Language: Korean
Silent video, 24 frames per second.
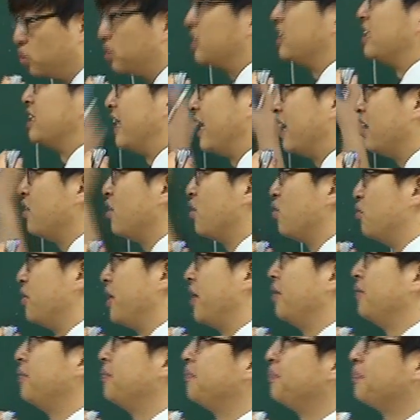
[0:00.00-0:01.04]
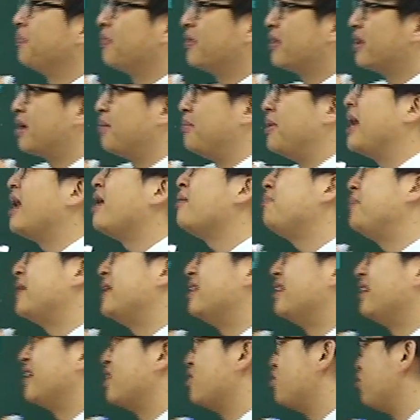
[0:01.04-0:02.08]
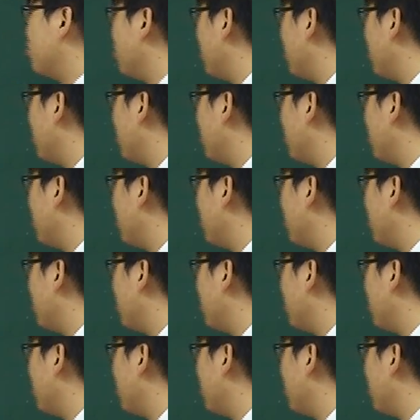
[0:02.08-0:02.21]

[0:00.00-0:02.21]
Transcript: 도치된 경우요. 그러니까 맨 앞에 있는 게